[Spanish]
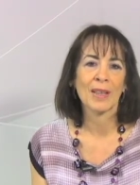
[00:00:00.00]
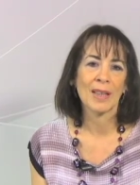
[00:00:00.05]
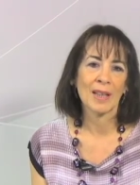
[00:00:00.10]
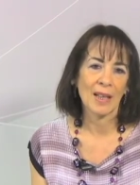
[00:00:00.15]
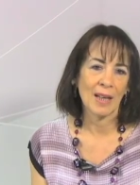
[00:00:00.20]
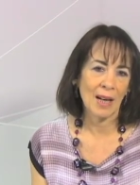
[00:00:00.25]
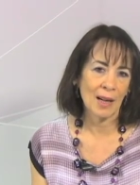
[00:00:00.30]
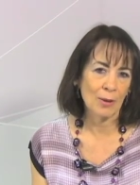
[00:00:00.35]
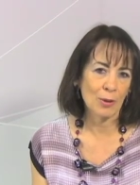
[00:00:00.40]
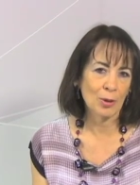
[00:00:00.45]

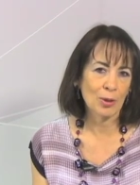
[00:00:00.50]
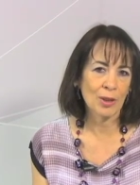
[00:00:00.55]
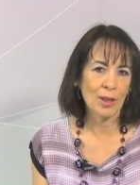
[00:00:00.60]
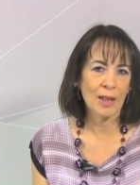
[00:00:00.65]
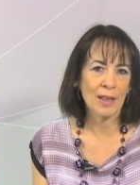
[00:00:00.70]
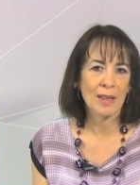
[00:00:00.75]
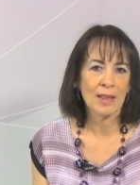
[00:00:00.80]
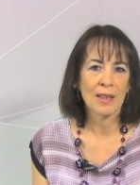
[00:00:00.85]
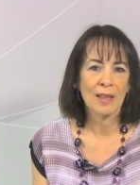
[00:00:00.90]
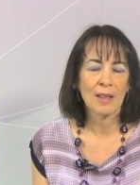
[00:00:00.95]
La
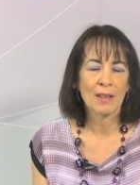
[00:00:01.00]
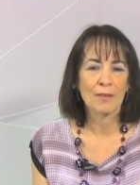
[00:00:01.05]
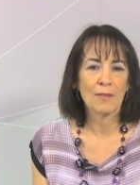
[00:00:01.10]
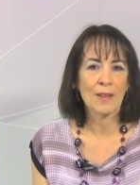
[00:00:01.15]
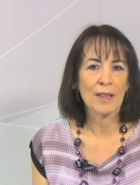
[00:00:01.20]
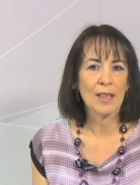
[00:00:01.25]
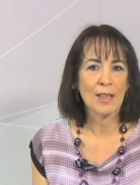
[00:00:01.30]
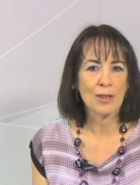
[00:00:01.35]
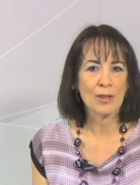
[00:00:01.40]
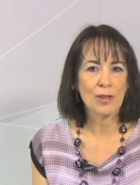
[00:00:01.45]
otra
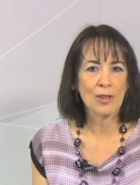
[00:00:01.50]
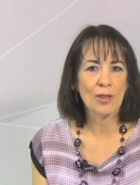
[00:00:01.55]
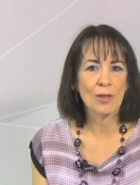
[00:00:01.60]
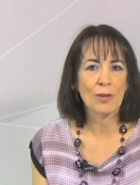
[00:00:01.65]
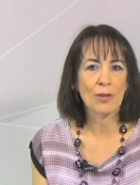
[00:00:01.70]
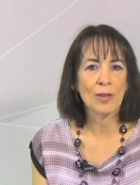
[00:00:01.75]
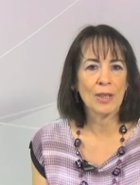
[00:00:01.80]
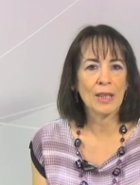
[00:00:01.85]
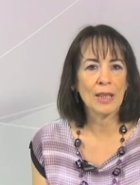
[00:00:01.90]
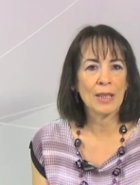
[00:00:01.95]

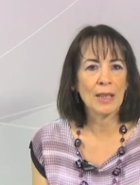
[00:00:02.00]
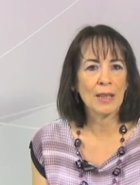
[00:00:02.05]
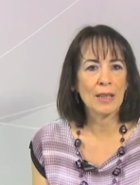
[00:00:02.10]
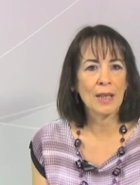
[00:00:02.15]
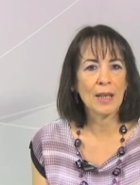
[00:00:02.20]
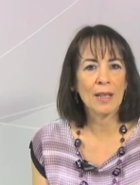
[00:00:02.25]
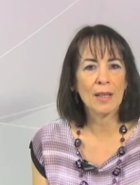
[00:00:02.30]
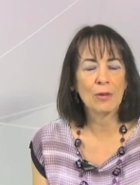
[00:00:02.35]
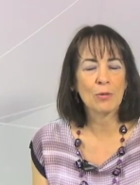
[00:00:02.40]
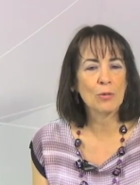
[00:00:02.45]
falleció
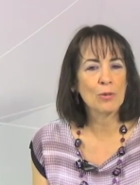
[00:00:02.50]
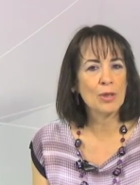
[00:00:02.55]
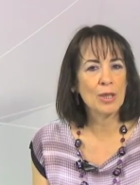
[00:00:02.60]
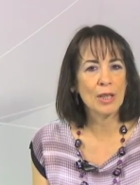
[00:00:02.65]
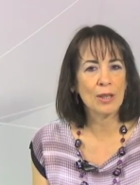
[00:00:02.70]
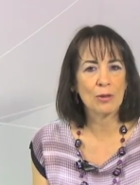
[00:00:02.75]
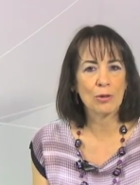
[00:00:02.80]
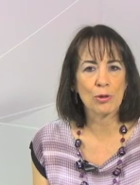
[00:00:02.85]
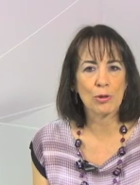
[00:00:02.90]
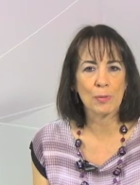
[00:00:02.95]
internada en un
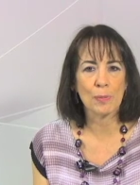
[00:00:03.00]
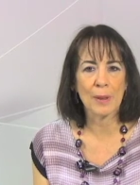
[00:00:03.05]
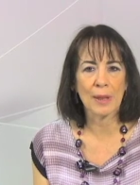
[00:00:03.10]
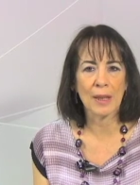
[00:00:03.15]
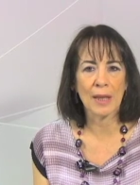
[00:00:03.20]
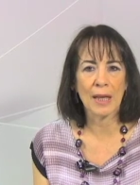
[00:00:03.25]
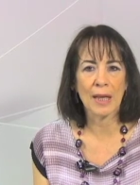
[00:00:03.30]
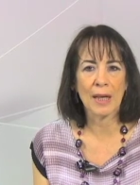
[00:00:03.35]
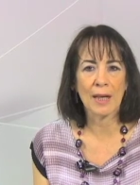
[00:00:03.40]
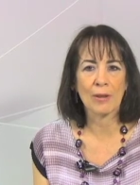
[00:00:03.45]
centro
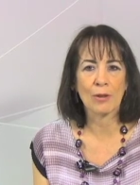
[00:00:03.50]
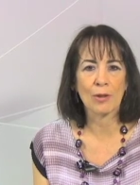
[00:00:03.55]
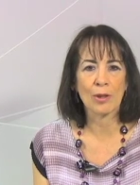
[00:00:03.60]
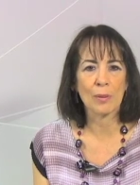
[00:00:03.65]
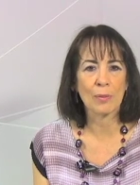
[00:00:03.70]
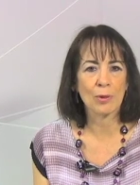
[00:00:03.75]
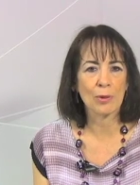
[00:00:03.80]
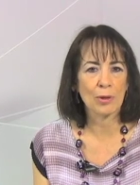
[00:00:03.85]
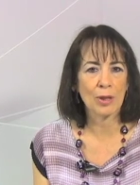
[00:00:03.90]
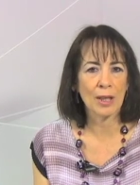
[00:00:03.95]
hospitalario
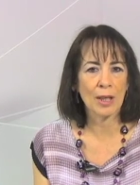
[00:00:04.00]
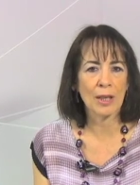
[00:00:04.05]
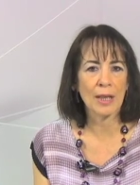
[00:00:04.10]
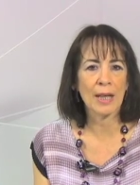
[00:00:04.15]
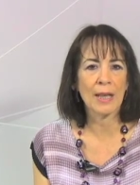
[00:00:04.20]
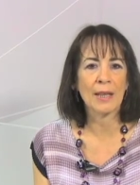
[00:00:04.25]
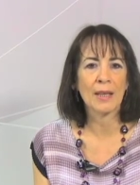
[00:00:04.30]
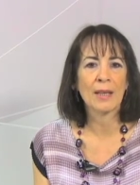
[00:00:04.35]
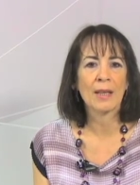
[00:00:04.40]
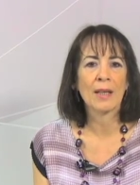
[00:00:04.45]
de
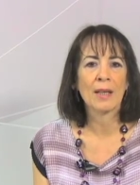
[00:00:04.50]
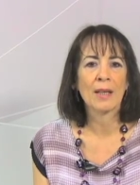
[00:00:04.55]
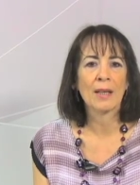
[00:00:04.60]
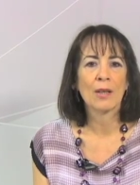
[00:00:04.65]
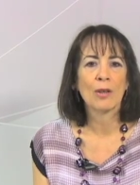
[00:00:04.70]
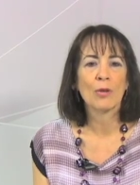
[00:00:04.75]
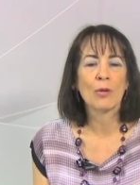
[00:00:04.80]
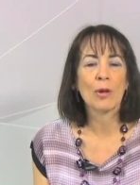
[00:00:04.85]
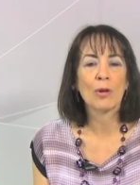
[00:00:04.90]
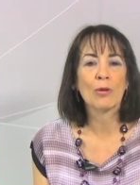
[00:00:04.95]
Monterrey
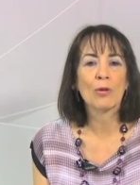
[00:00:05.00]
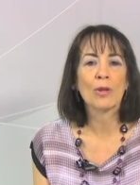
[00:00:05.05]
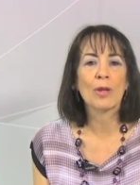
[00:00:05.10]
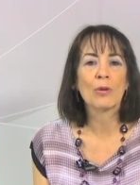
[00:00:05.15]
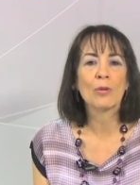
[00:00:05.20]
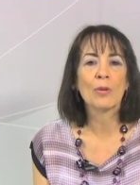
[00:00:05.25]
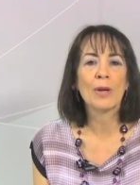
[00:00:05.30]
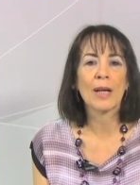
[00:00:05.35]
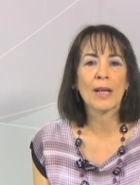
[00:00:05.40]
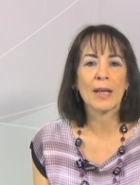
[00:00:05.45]
luego de
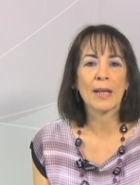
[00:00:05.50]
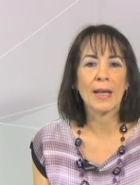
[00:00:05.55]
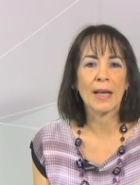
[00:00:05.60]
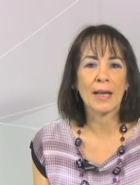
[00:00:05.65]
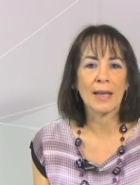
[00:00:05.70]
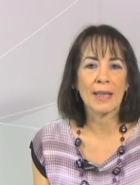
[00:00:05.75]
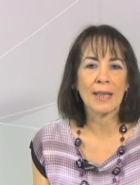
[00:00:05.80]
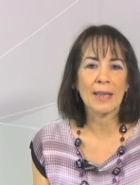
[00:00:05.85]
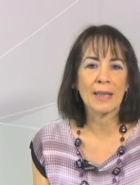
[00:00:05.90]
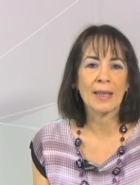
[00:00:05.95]
una
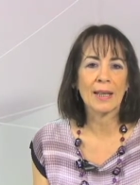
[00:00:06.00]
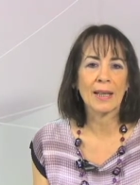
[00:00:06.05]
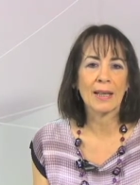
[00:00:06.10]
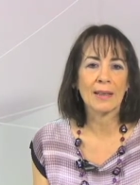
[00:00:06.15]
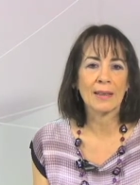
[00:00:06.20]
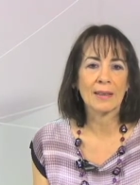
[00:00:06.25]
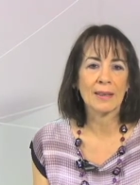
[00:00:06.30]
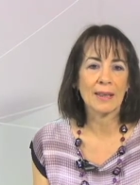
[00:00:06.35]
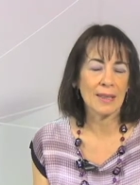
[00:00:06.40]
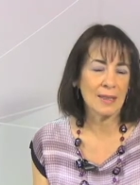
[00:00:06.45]

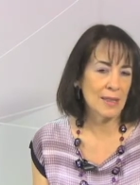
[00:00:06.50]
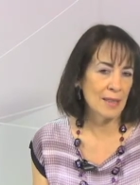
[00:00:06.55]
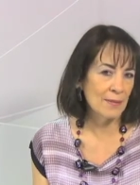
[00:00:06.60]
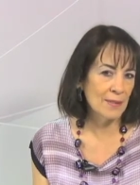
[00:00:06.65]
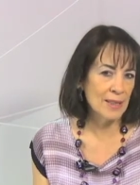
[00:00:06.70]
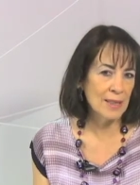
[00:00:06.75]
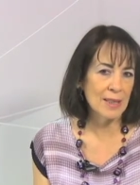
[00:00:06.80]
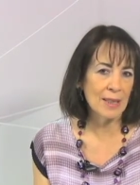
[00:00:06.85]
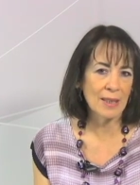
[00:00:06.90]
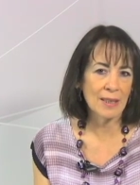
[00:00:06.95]
recaída tras
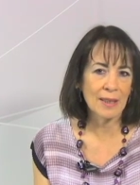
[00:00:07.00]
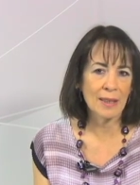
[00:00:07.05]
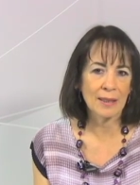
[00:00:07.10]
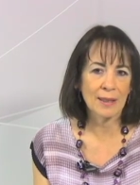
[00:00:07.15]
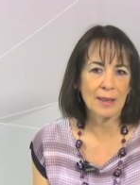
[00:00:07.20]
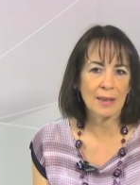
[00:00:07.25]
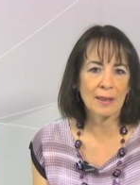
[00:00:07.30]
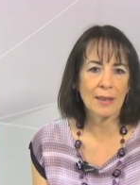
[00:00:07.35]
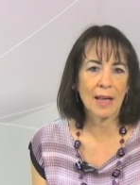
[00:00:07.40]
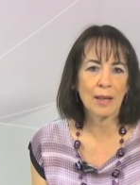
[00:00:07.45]
habérsele
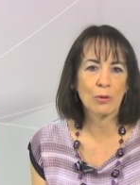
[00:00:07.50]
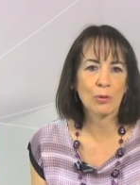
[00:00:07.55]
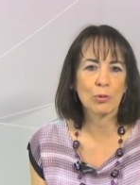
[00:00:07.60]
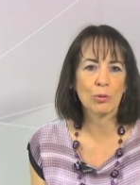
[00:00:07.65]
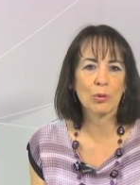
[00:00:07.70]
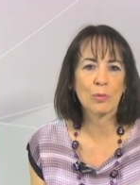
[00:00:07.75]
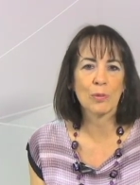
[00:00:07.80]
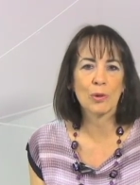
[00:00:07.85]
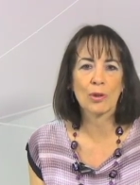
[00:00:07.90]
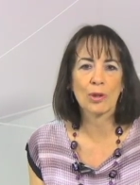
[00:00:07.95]
detectado un
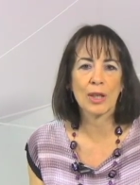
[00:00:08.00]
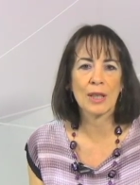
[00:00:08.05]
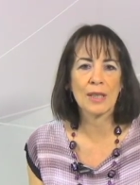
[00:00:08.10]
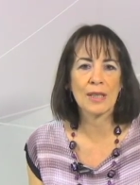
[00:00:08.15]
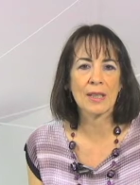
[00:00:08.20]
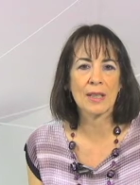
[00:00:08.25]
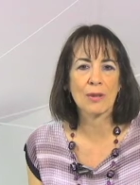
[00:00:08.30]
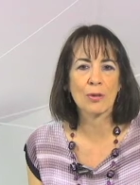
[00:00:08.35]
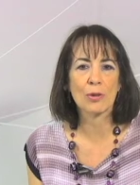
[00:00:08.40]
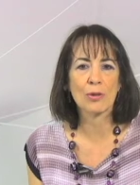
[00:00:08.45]
tumor
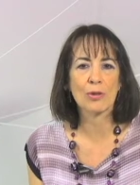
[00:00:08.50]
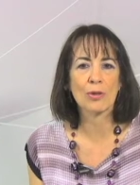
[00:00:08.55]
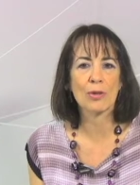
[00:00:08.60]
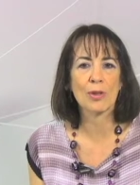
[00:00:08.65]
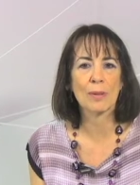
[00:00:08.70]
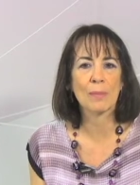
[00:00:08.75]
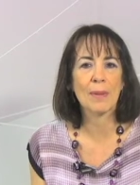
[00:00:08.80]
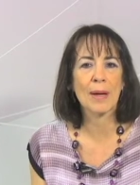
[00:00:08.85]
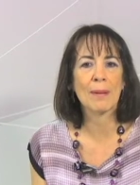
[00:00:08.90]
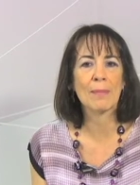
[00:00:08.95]
canceroso
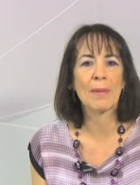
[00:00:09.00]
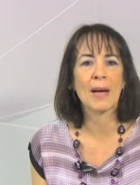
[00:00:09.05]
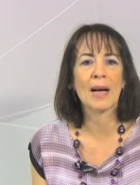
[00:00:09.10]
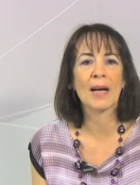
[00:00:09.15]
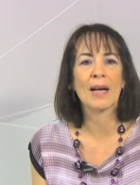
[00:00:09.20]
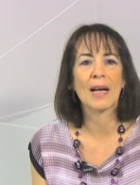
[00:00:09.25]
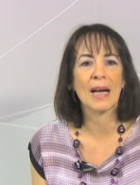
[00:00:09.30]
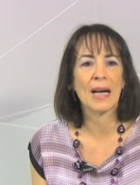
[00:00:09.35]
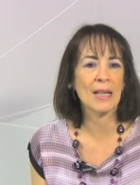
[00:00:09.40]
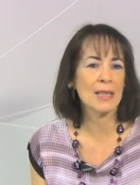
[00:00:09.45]
de mama
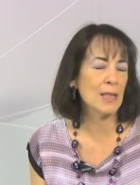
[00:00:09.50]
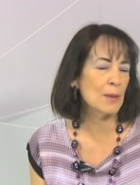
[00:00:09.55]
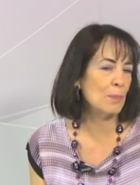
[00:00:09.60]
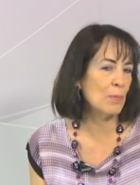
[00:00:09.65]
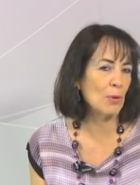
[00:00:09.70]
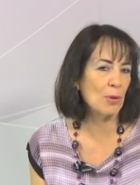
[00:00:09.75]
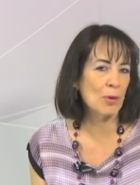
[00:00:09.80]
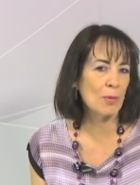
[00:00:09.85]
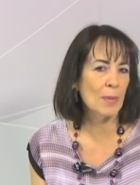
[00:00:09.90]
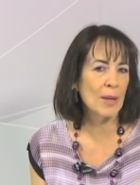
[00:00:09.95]
hace
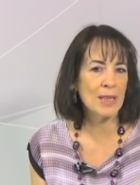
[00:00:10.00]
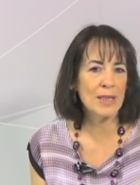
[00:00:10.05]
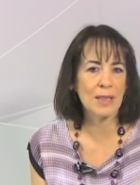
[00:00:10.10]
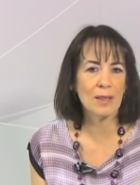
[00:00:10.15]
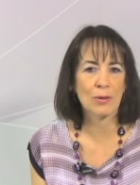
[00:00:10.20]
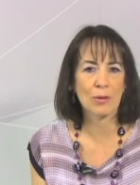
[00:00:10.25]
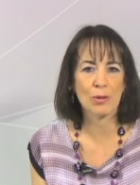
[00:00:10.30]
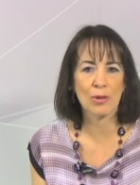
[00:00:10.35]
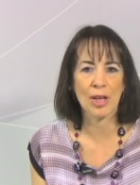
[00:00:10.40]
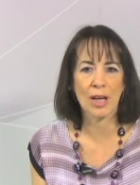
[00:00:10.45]
poco más
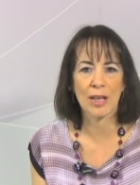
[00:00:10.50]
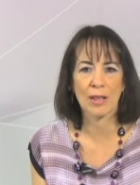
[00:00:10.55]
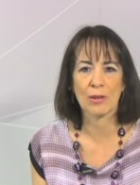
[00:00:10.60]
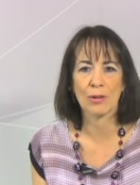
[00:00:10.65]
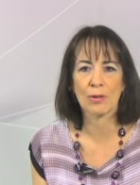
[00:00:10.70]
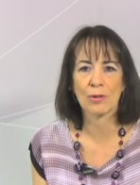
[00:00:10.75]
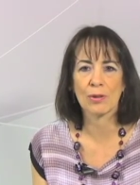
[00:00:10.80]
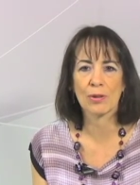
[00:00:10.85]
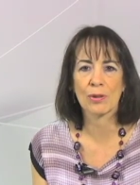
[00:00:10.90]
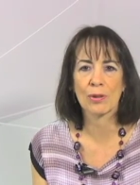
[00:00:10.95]
de dos
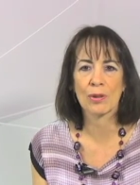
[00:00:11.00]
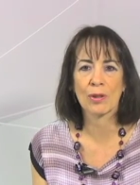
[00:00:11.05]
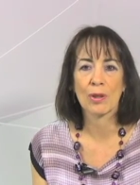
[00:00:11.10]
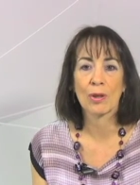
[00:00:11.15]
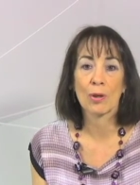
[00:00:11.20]
años.